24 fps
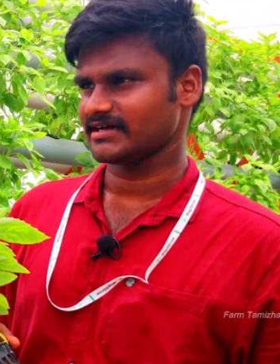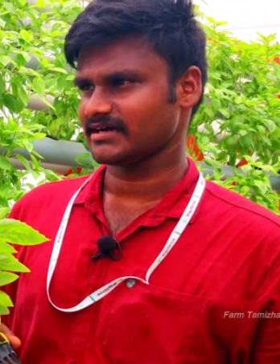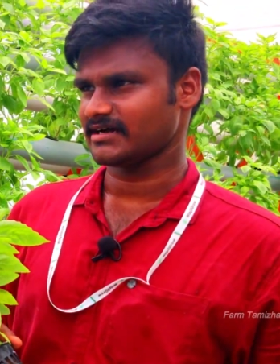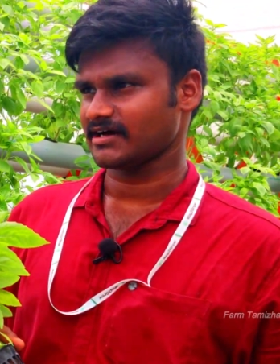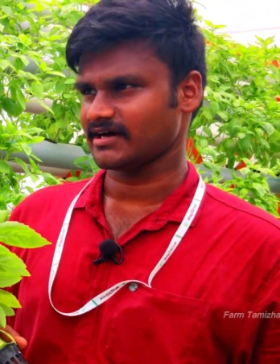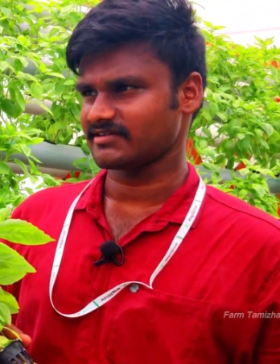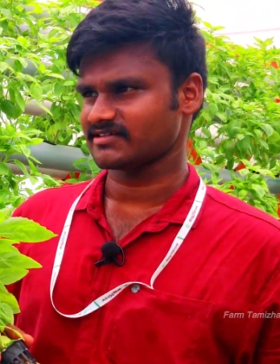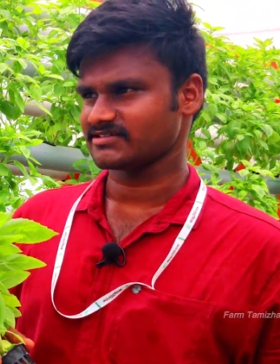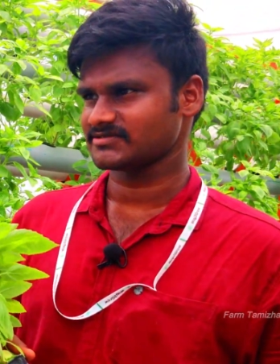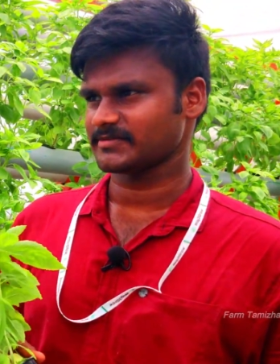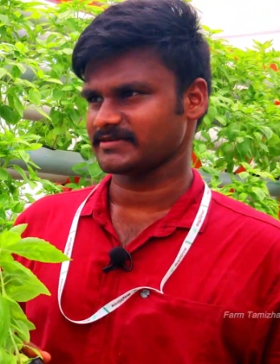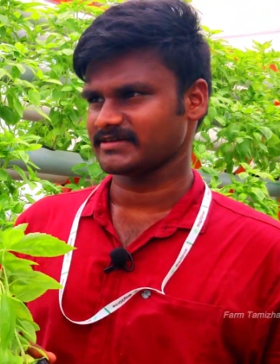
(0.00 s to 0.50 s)

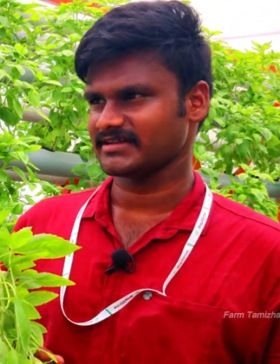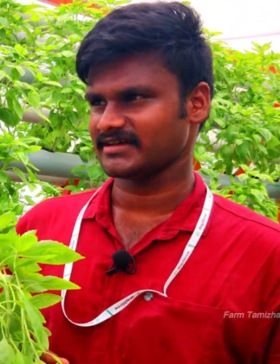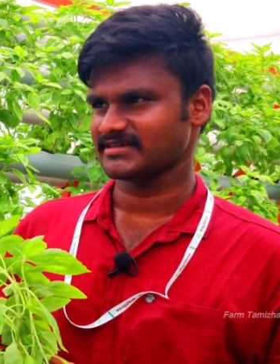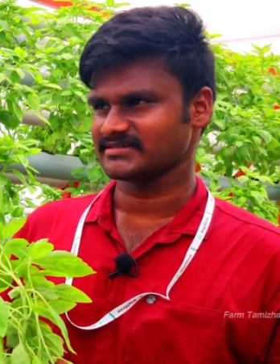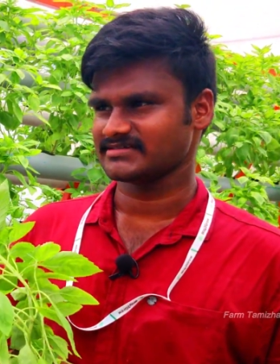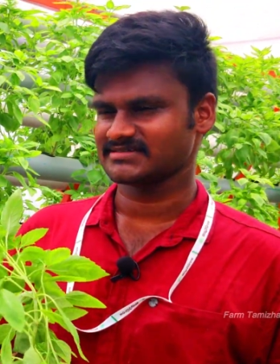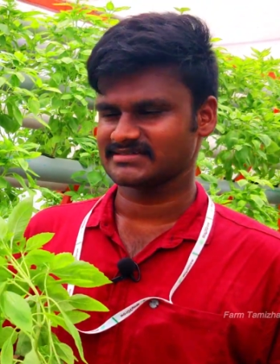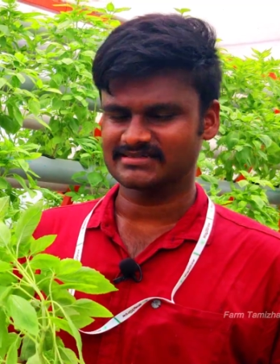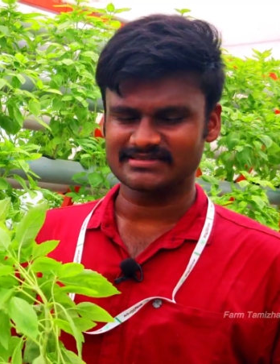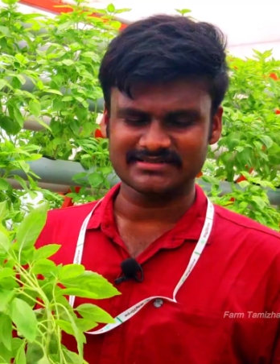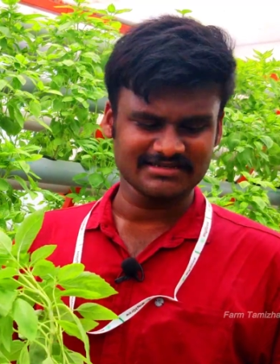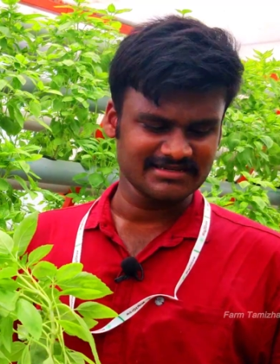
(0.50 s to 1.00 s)
ஹாரஸ்
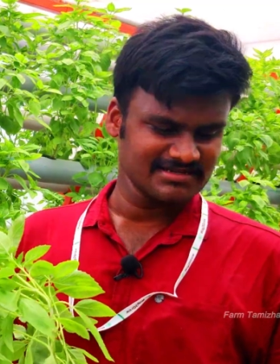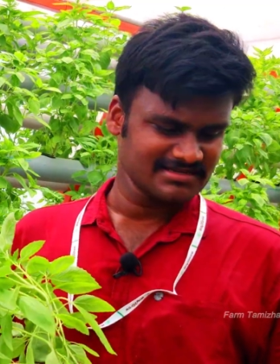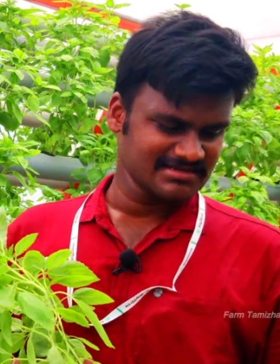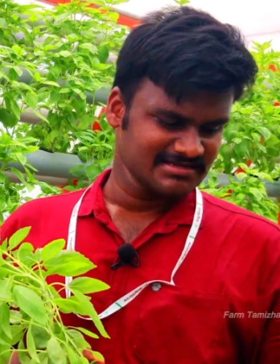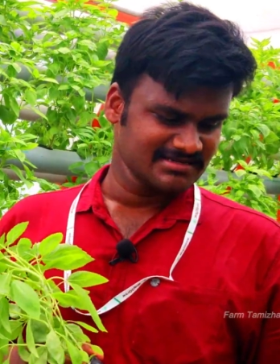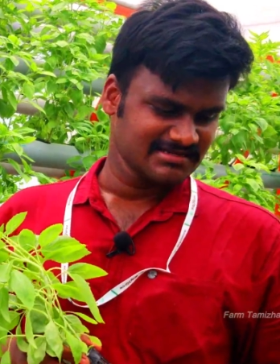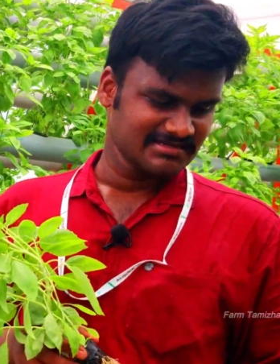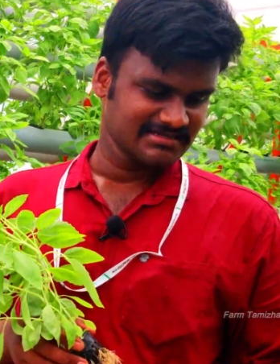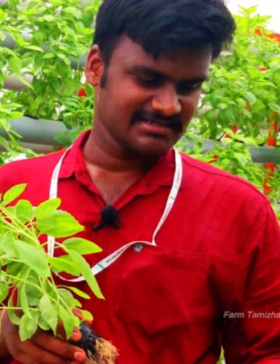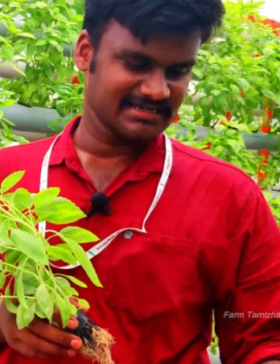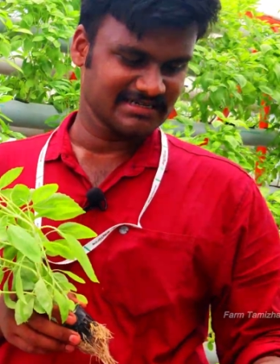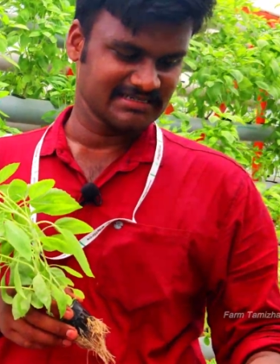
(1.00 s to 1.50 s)
பண்ணியாச்சு
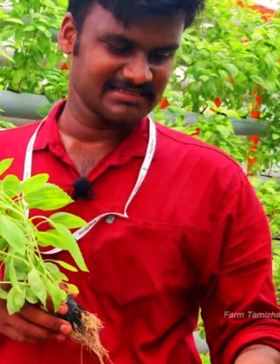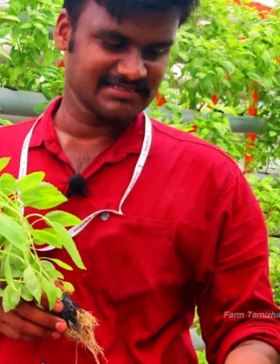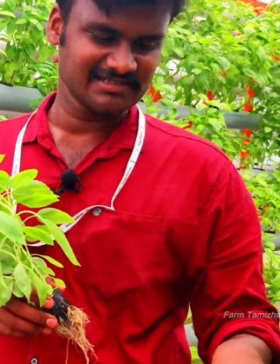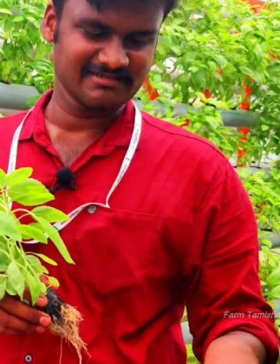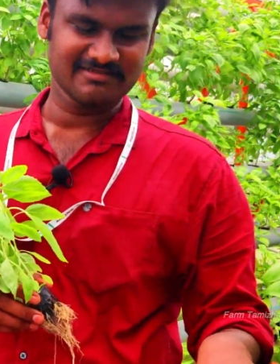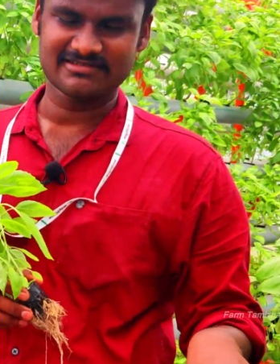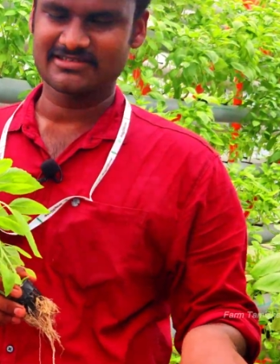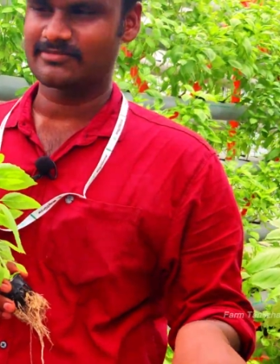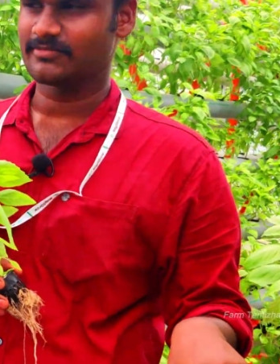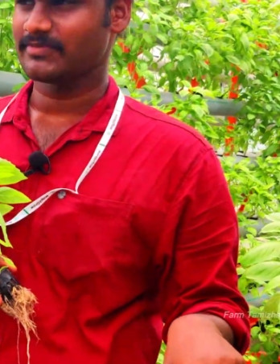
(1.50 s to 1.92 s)
இது கிட்டத்தட்ட வந்து